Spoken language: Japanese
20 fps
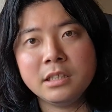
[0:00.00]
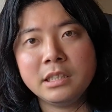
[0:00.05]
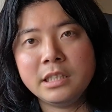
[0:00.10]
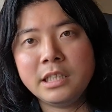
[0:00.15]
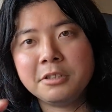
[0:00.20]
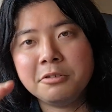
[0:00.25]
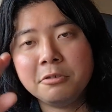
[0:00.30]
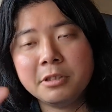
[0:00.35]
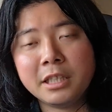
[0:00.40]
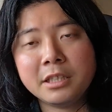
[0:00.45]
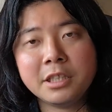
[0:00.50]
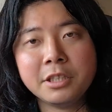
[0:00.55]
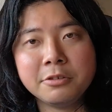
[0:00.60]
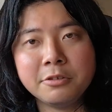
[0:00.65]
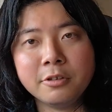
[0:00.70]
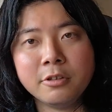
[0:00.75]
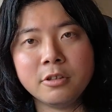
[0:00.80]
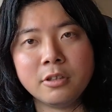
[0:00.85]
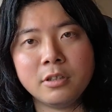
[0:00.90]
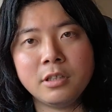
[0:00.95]
で、そうなっていく
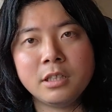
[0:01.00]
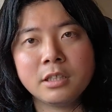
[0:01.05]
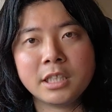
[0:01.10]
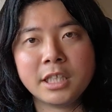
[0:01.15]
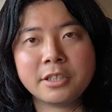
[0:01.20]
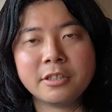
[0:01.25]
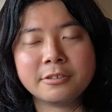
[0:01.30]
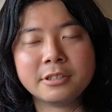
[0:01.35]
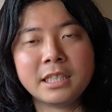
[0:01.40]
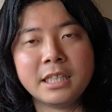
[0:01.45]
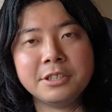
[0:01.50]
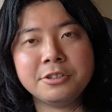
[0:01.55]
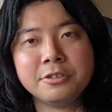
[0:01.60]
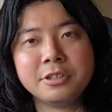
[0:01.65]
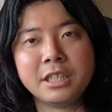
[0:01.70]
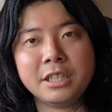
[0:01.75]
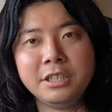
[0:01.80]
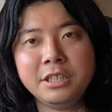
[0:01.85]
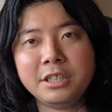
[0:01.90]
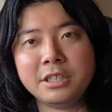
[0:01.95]
と、結局最終
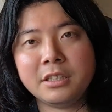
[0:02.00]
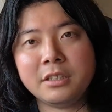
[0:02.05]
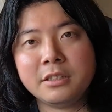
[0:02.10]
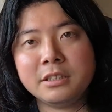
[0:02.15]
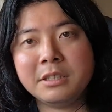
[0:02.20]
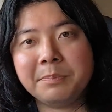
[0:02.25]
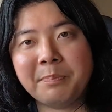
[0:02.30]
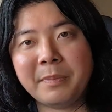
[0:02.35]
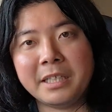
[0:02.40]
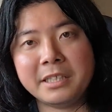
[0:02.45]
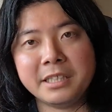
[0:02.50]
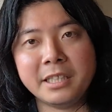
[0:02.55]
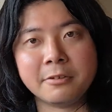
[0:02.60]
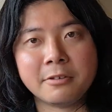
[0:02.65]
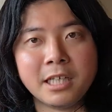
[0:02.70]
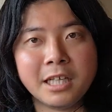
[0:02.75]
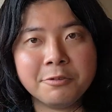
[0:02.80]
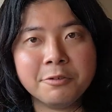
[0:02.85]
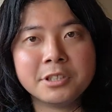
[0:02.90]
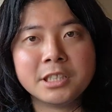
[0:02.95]
的に失敗になる
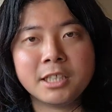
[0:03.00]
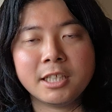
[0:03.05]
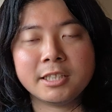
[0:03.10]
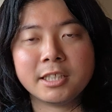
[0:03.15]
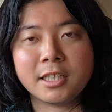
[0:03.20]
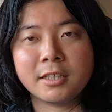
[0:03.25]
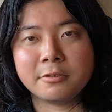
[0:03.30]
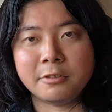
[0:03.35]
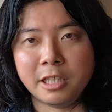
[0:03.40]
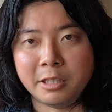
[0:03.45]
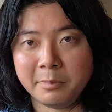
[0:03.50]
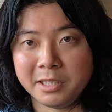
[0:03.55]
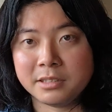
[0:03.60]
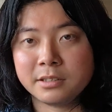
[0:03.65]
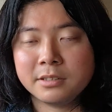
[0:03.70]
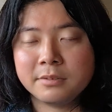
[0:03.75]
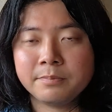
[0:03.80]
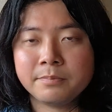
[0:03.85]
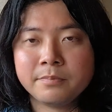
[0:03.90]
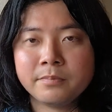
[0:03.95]
可能性が高くなりま
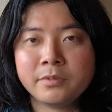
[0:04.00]
す。